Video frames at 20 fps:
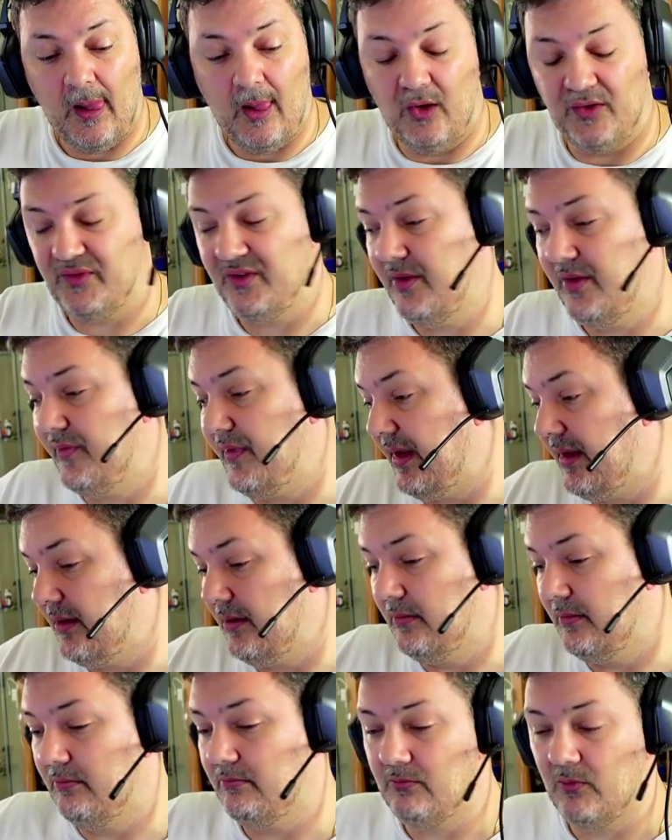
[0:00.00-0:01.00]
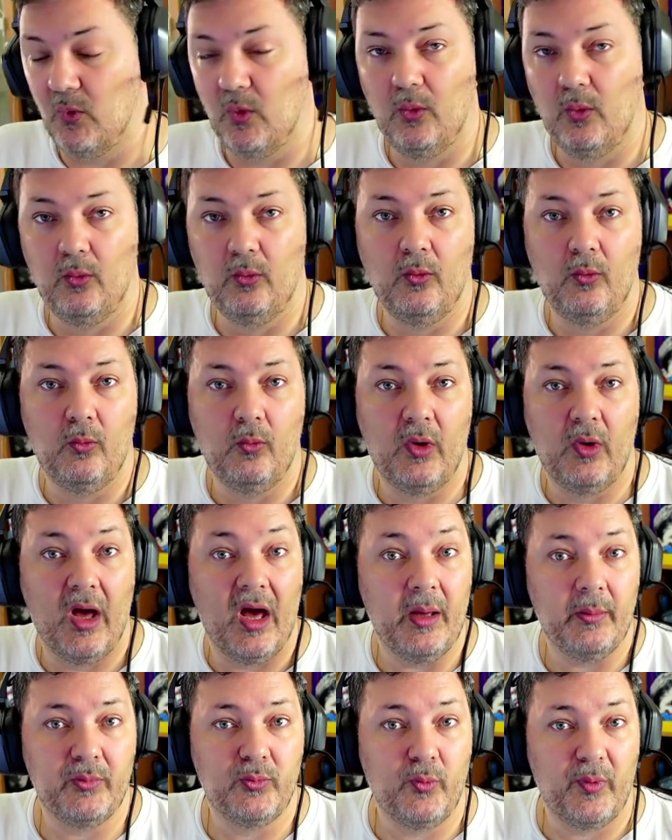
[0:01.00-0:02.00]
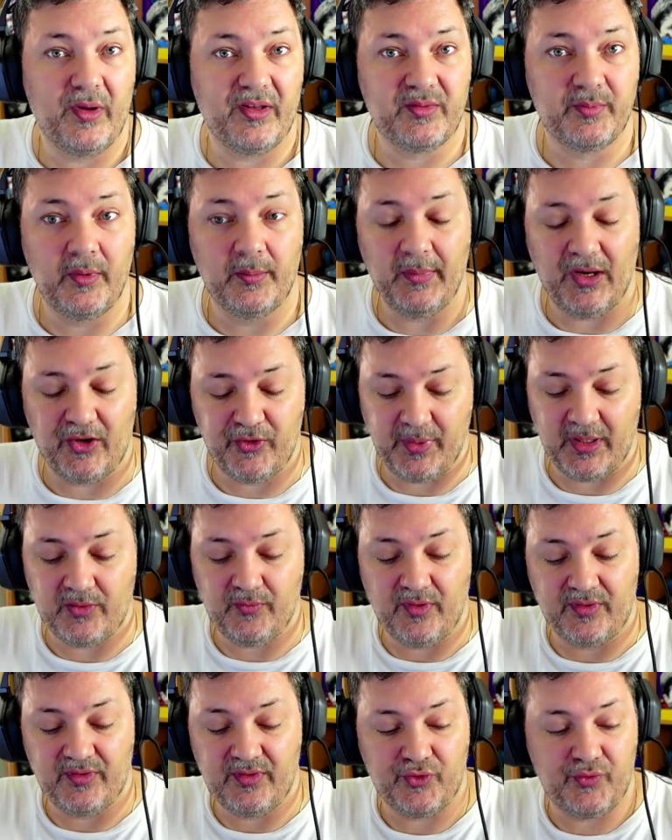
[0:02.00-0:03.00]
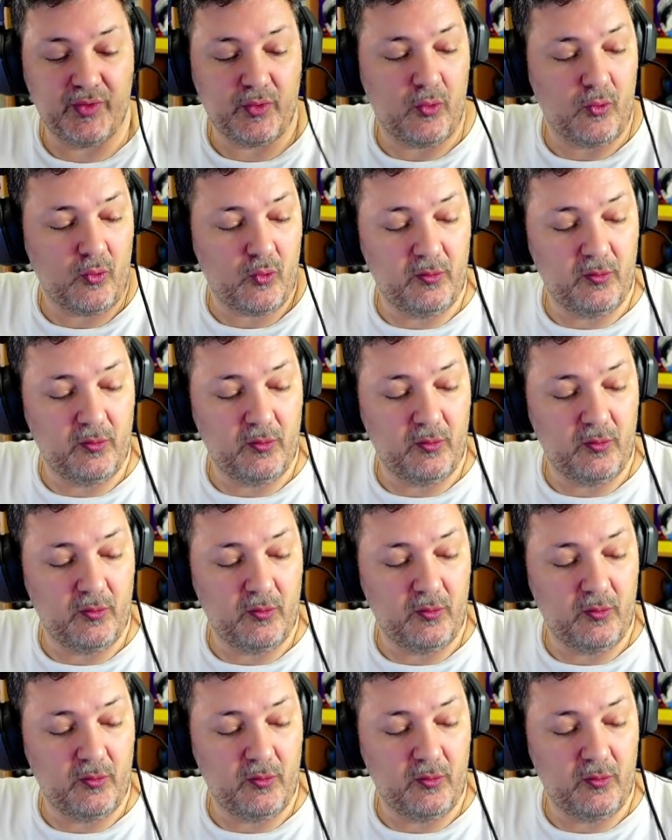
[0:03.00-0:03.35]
ou se tiverem um hub do USB mais perto de vocês ficam,